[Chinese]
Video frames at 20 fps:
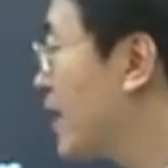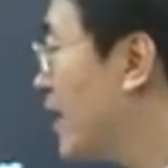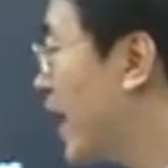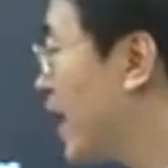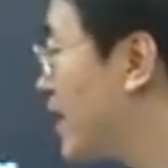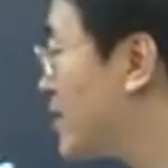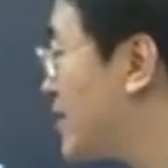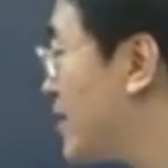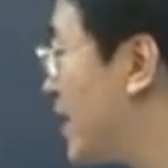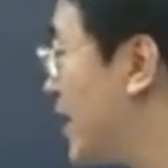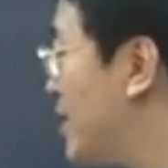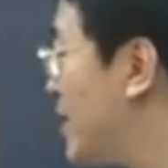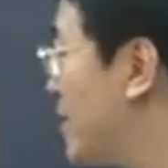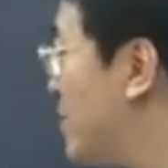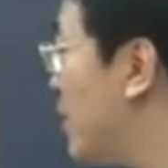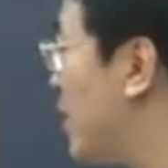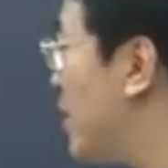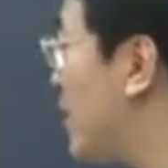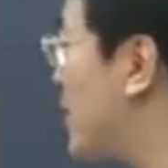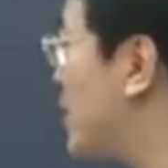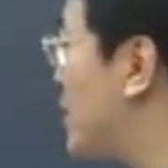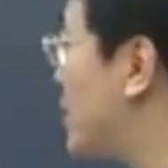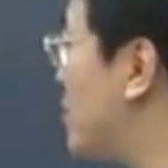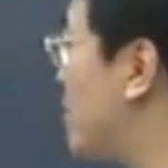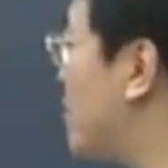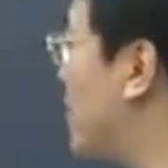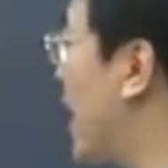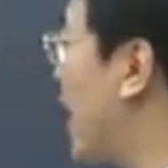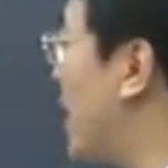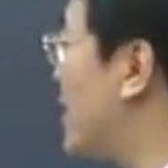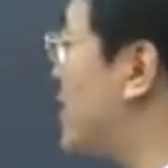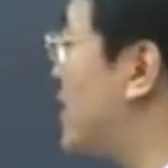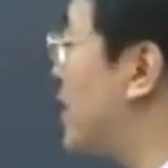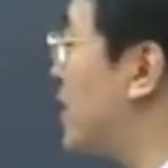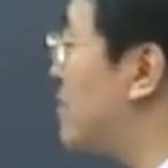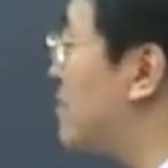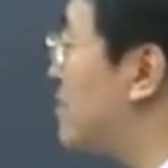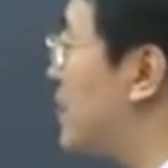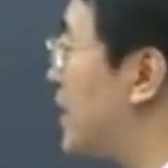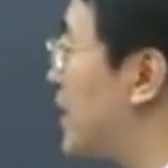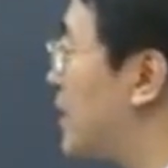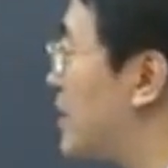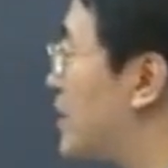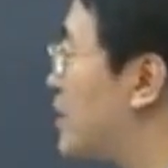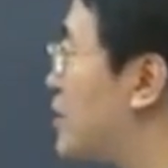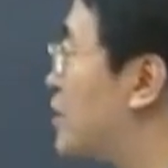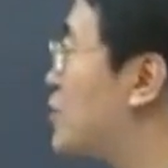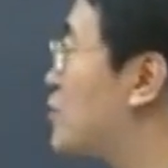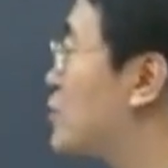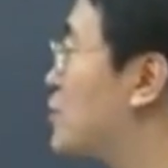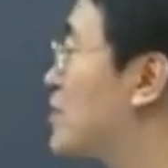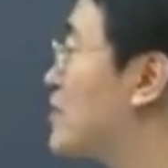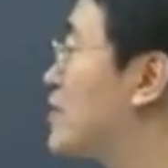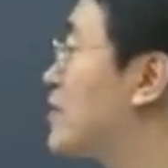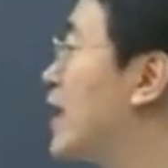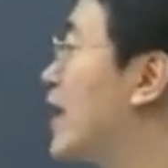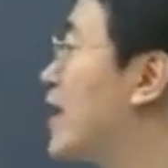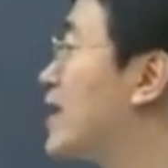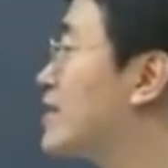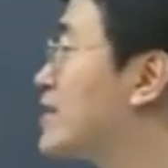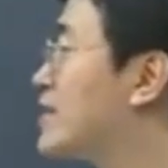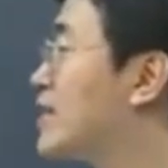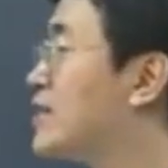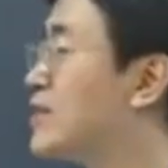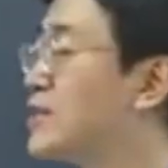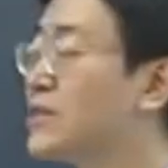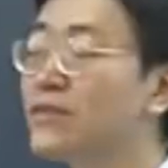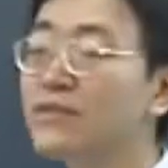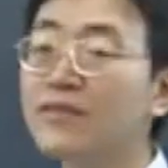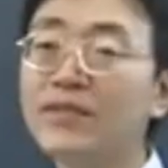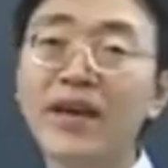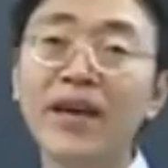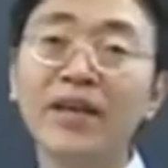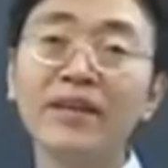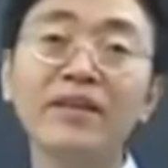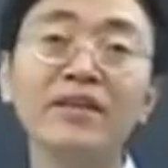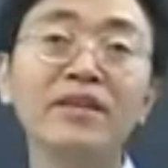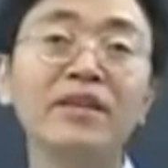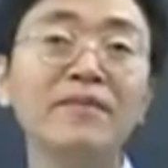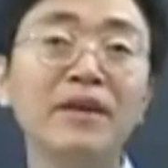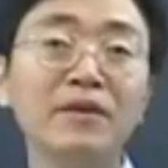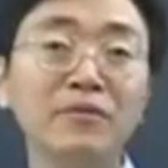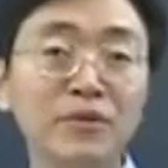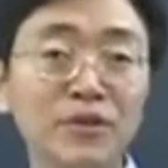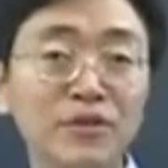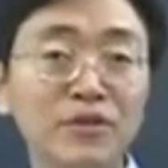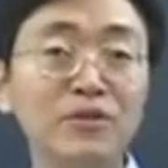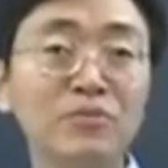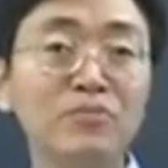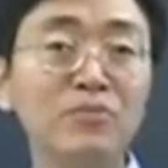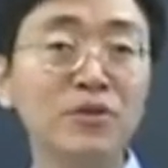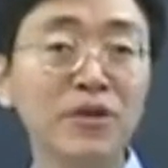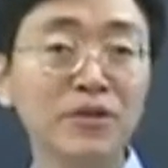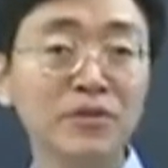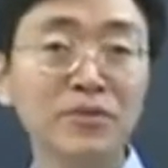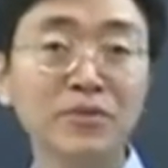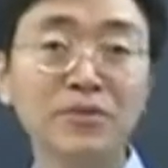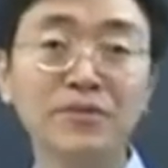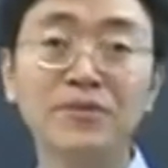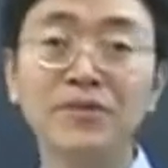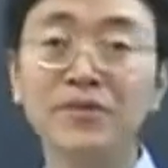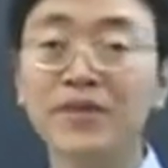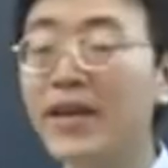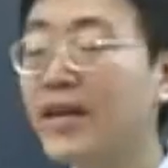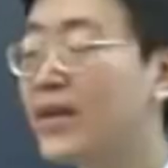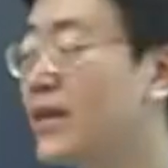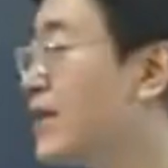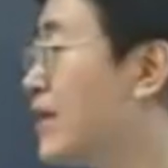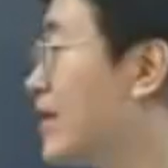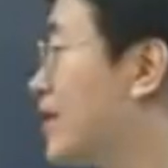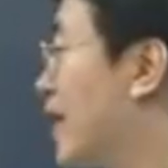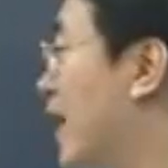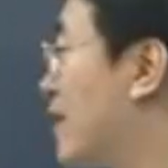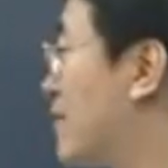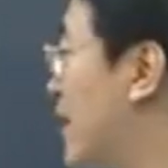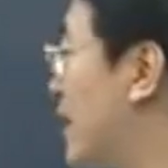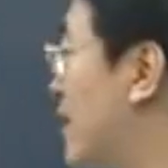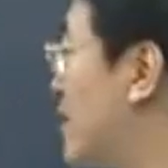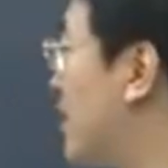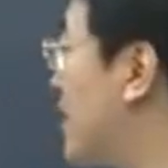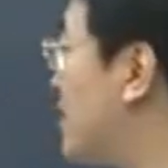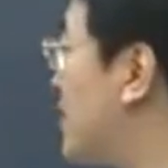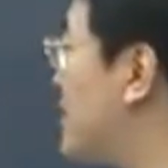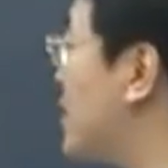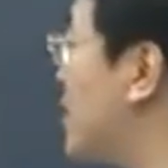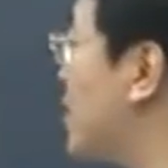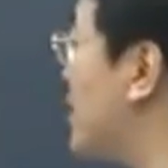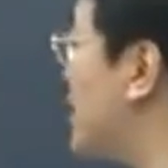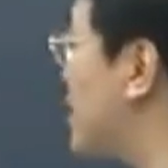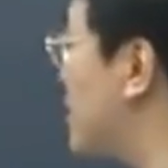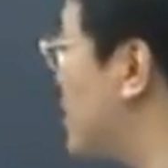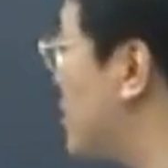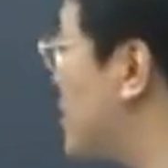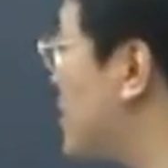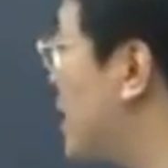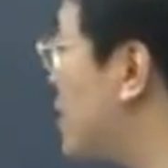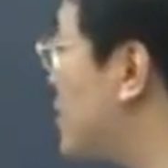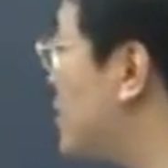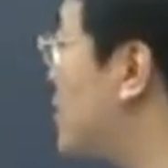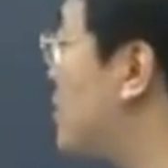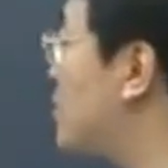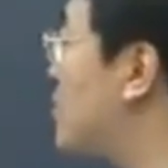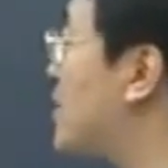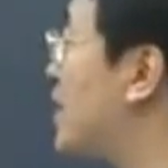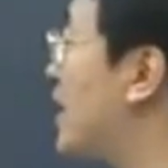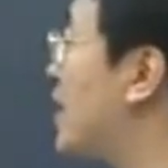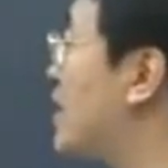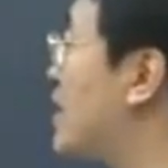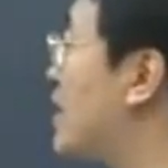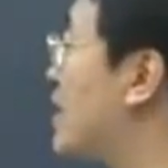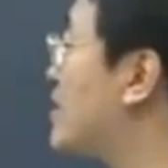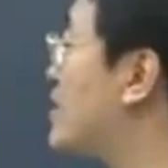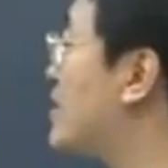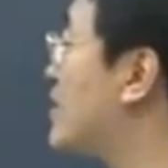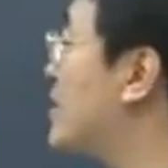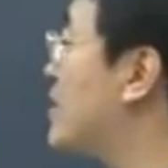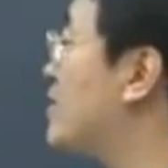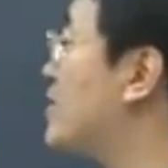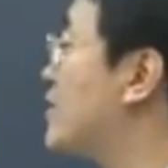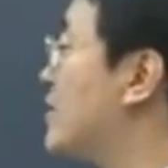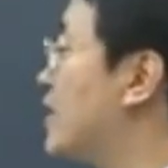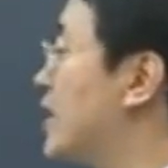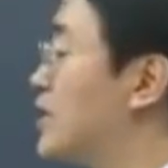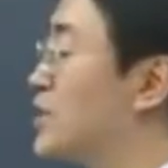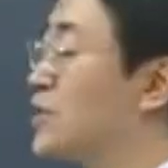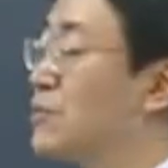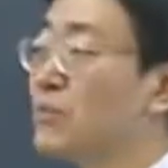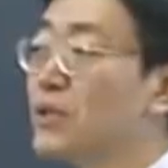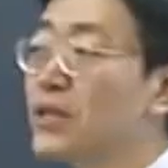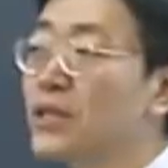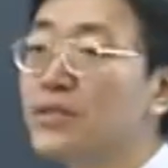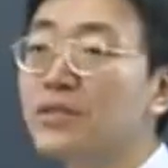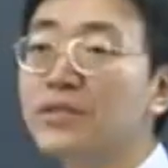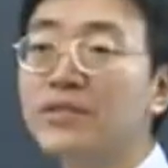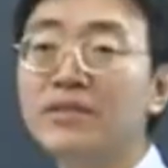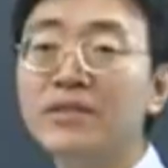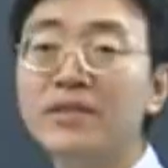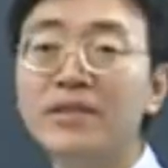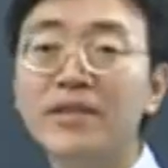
I send the boy to buy some beer。注意 s e n t 是 send 一般过去式，不会做动词。打发孩子买啤酒，这都加 to，但一个是介词，一个是不定式，